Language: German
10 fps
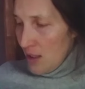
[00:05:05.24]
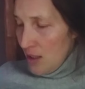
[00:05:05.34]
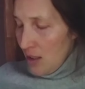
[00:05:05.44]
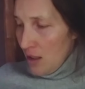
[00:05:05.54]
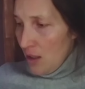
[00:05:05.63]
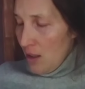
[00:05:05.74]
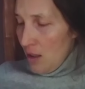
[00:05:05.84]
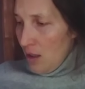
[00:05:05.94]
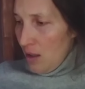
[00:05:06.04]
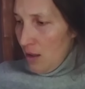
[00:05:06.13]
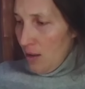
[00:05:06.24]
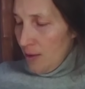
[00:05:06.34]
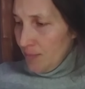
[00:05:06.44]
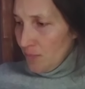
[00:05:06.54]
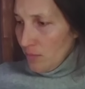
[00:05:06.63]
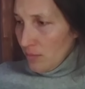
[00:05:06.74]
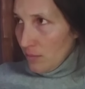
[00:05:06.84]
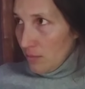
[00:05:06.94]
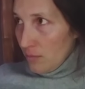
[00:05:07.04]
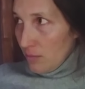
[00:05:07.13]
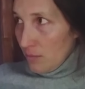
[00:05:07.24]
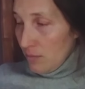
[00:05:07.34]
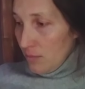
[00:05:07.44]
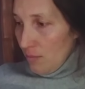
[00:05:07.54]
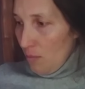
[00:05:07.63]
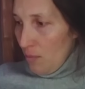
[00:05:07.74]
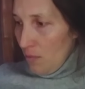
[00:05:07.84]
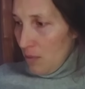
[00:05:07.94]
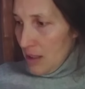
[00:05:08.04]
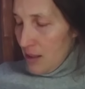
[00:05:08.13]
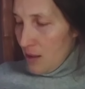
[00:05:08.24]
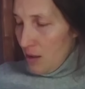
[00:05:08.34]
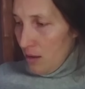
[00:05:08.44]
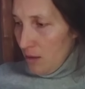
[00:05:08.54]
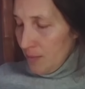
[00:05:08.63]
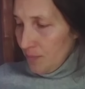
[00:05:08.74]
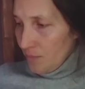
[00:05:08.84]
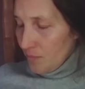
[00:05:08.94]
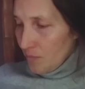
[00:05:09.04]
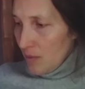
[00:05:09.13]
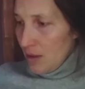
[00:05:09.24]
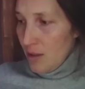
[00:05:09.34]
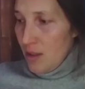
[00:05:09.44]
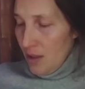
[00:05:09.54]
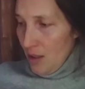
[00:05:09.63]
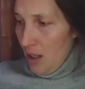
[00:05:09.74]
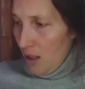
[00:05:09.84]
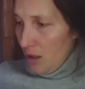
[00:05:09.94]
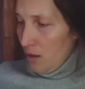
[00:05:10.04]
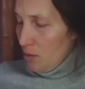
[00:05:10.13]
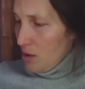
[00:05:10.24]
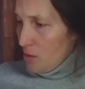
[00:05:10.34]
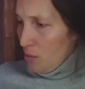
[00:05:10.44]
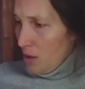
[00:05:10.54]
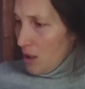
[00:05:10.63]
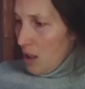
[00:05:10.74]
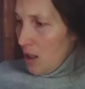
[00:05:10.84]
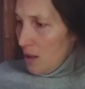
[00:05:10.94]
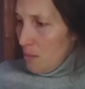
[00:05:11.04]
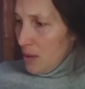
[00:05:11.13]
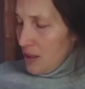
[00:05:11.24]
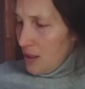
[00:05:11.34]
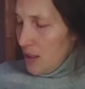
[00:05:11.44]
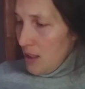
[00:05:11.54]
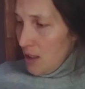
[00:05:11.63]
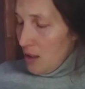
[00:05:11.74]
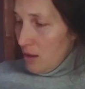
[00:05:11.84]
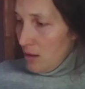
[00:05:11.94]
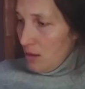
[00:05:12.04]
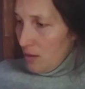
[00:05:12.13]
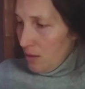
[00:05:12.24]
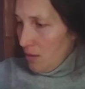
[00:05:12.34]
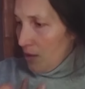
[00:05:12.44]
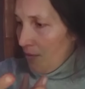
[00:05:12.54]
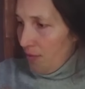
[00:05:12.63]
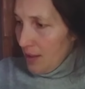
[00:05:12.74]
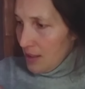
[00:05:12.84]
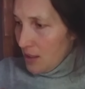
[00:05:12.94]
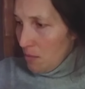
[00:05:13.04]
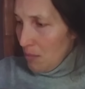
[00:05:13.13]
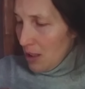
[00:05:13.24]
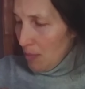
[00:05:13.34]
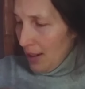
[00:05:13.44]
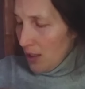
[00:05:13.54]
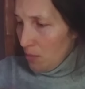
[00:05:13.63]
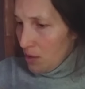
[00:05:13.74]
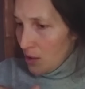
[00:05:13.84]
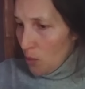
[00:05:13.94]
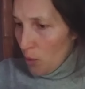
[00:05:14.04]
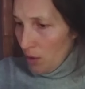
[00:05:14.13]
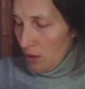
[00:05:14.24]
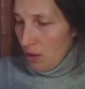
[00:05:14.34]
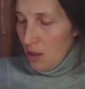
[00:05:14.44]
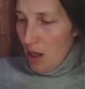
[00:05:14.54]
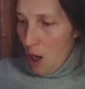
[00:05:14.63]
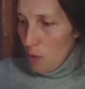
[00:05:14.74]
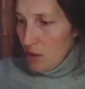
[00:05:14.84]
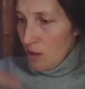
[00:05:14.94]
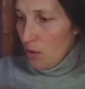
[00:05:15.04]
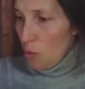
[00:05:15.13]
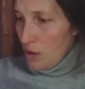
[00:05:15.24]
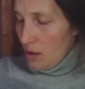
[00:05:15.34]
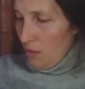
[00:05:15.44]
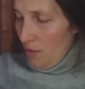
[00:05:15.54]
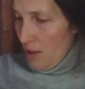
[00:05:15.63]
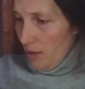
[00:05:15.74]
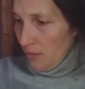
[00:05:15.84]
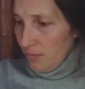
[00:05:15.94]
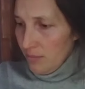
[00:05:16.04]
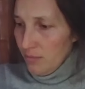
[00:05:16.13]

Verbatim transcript: die ähm, das ähm, die Rache oder so, bis die Gefäße mit meinem Zorn ausgegossen werden.